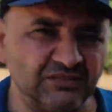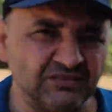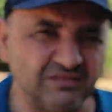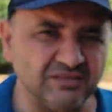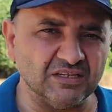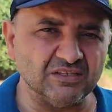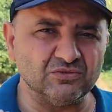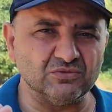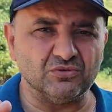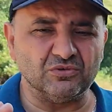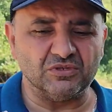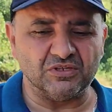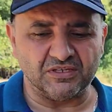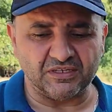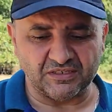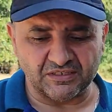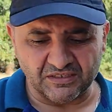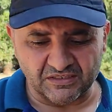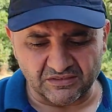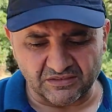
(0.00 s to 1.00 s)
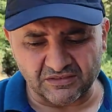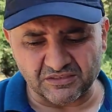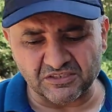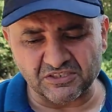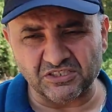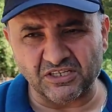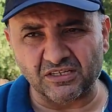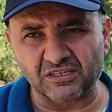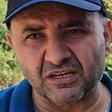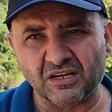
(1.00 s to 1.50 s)
net olarak
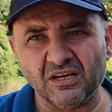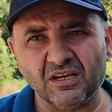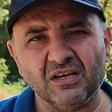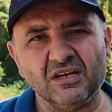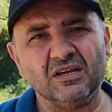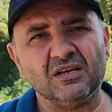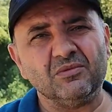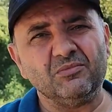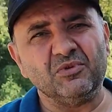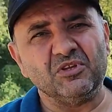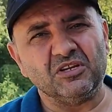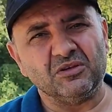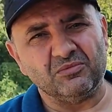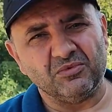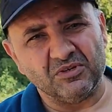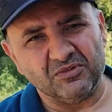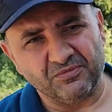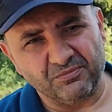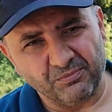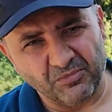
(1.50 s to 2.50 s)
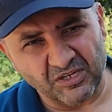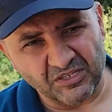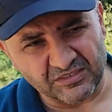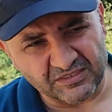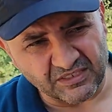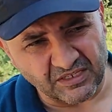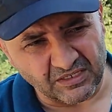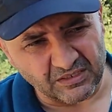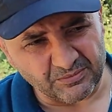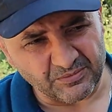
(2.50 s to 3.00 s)
yazılacak. Birebir mal
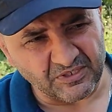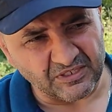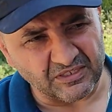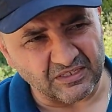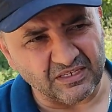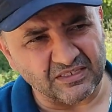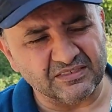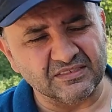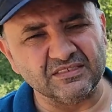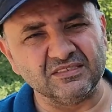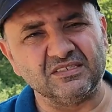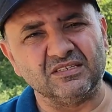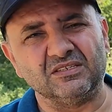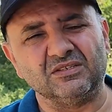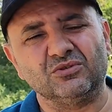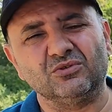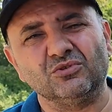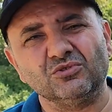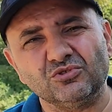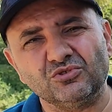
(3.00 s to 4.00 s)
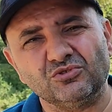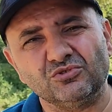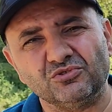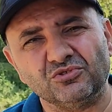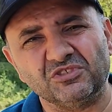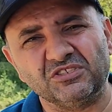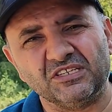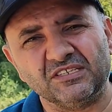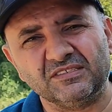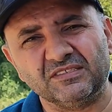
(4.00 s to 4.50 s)
sahipleriyle sizleri
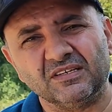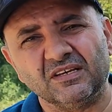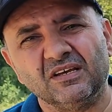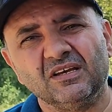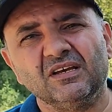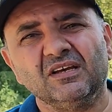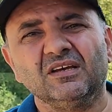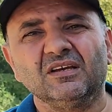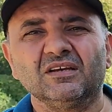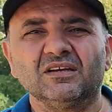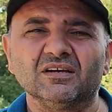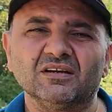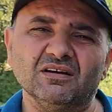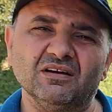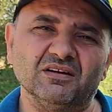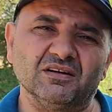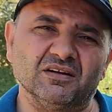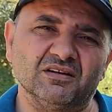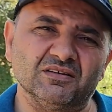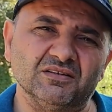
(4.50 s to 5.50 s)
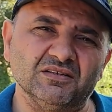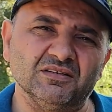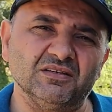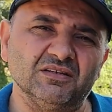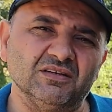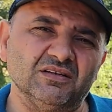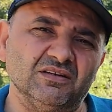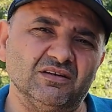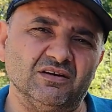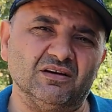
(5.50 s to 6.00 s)
görüştüreceğiz. Kararı
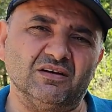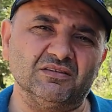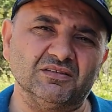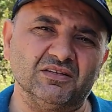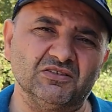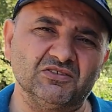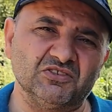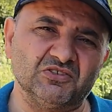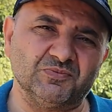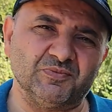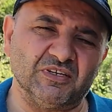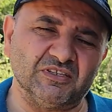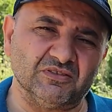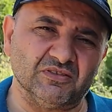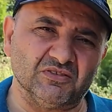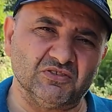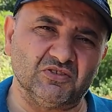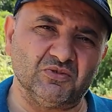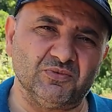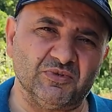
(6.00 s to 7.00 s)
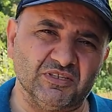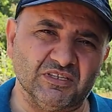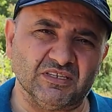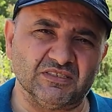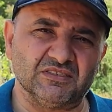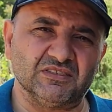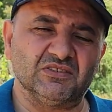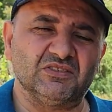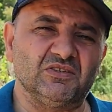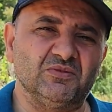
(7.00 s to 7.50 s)
Allah kısmet nasip
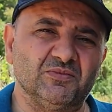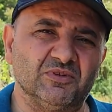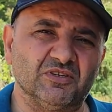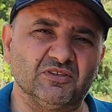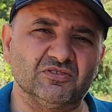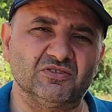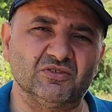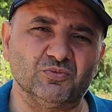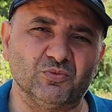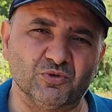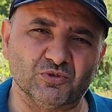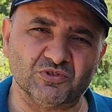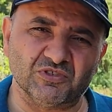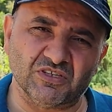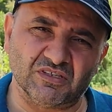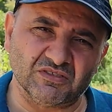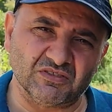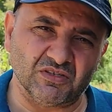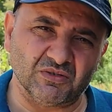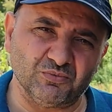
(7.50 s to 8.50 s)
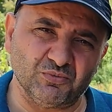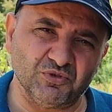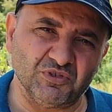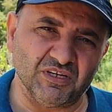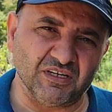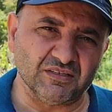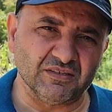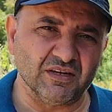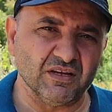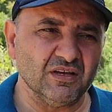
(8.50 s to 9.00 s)
ederse kime nasip olacaksa bu
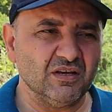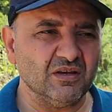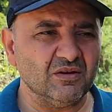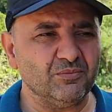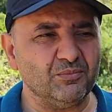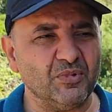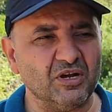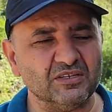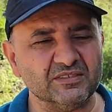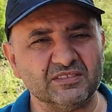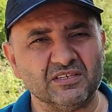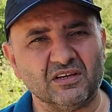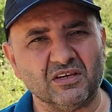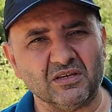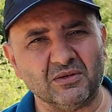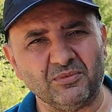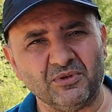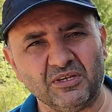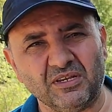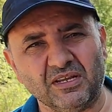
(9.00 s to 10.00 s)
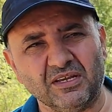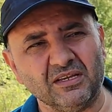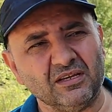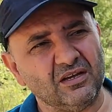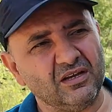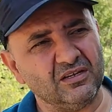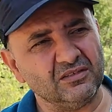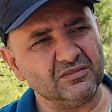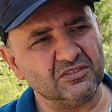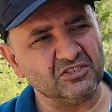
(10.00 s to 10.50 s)
yer mal sahibiyle
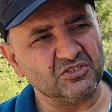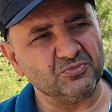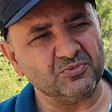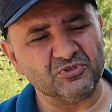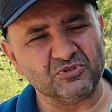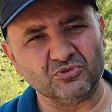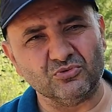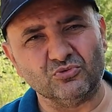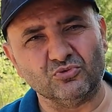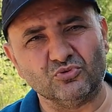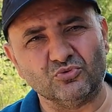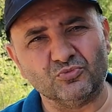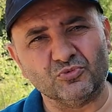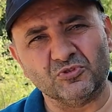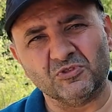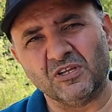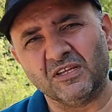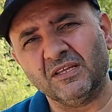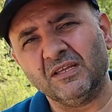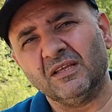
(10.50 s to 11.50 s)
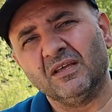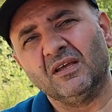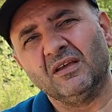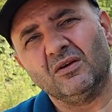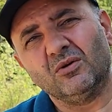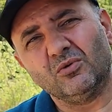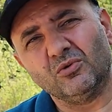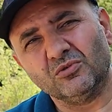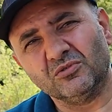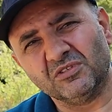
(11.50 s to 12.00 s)
anlaşması durumunda
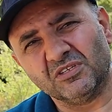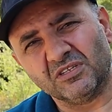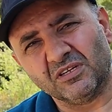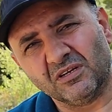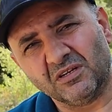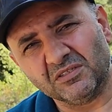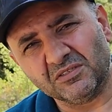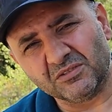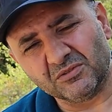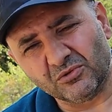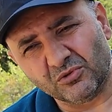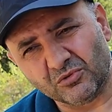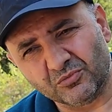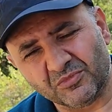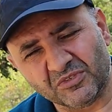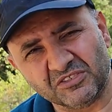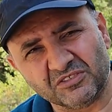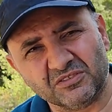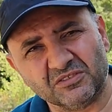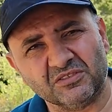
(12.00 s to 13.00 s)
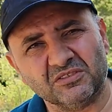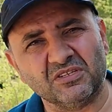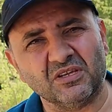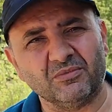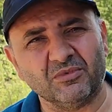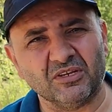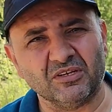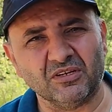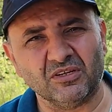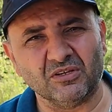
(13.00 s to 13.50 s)
onlara hayırlı olmasını
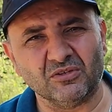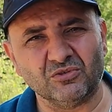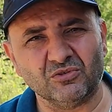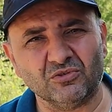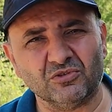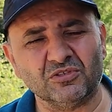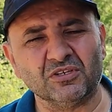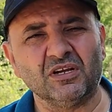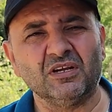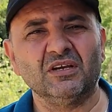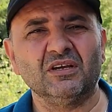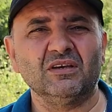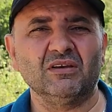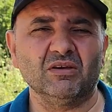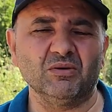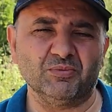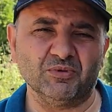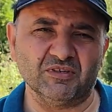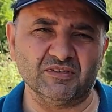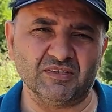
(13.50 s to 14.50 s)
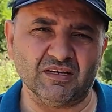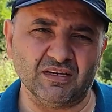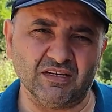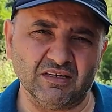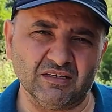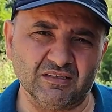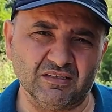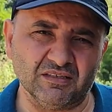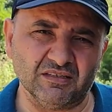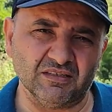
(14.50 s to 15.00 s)
temenni ediyor. Hepinize
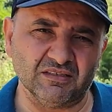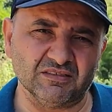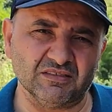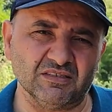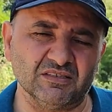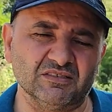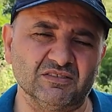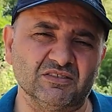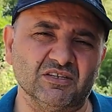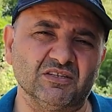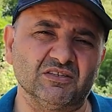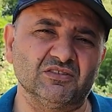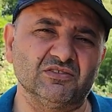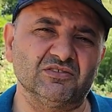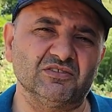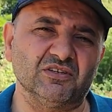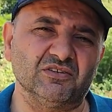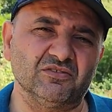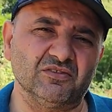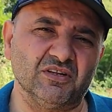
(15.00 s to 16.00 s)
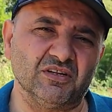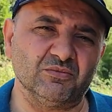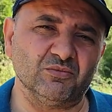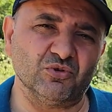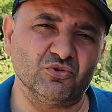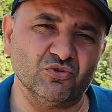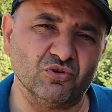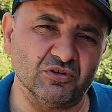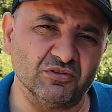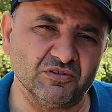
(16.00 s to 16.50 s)
her neredeseniz saygı
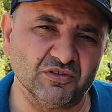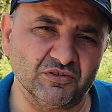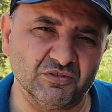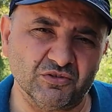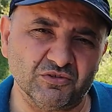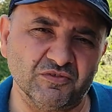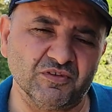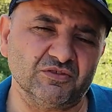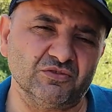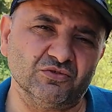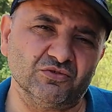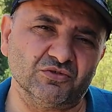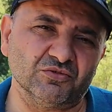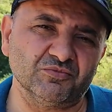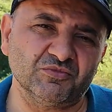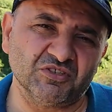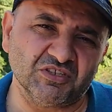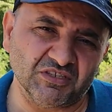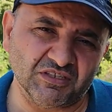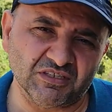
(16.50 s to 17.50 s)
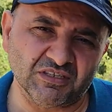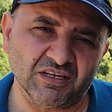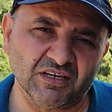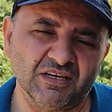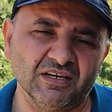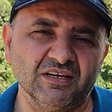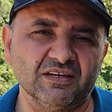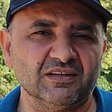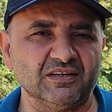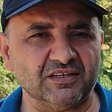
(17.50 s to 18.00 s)
sevgilerimi gönderiyor ve diyorum ki
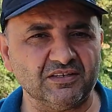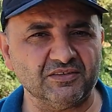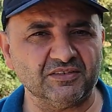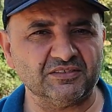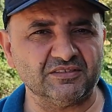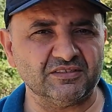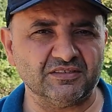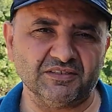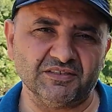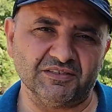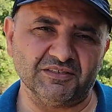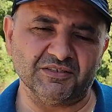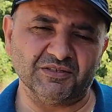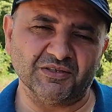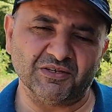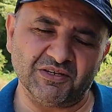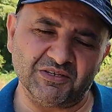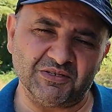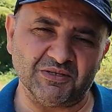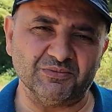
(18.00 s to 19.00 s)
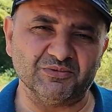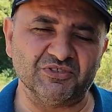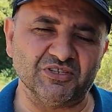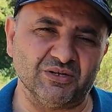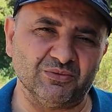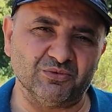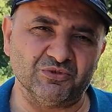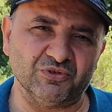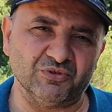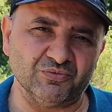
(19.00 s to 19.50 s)
evet e, kanalımıza
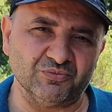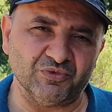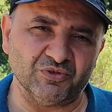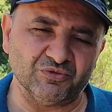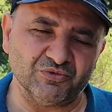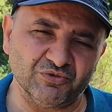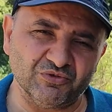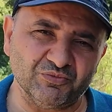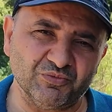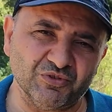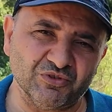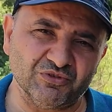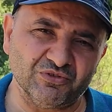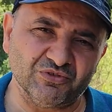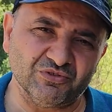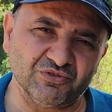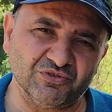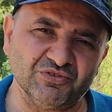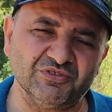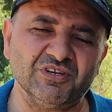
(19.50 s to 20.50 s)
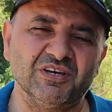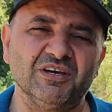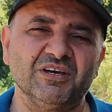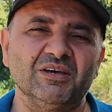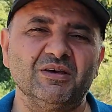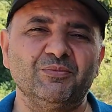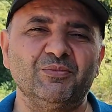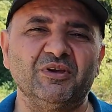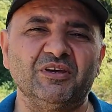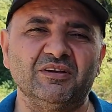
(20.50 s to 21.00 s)
abone olmayı unutmuyorsunuz.
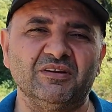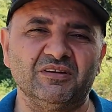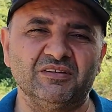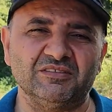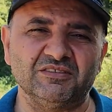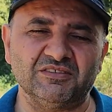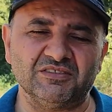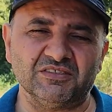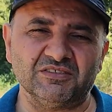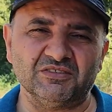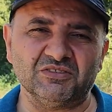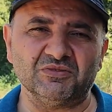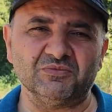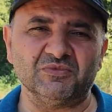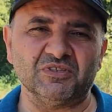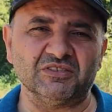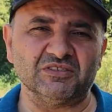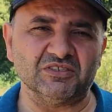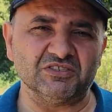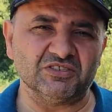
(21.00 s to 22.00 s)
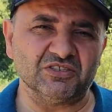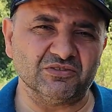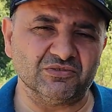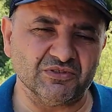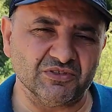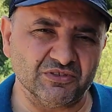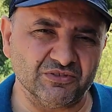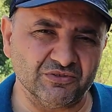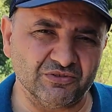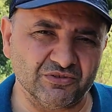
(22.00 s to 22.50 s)
Beğenirseniz şimdiden
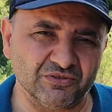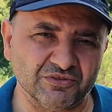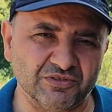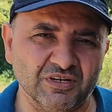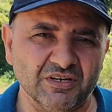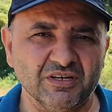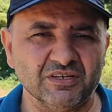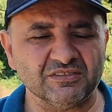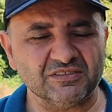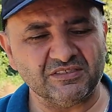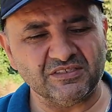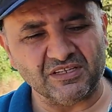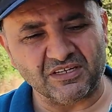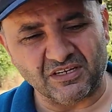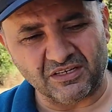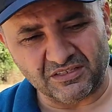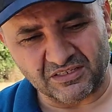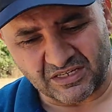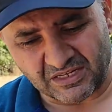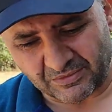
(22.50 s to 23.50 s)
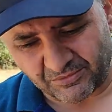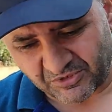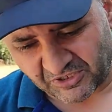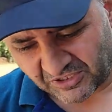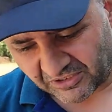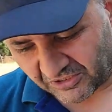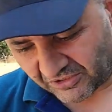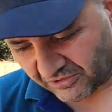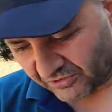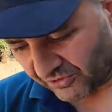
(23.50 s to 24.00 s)
teşekkür ediyor. Sizlere Allah'a
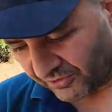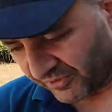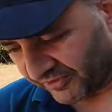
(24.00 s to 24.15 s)
emanet ediyorum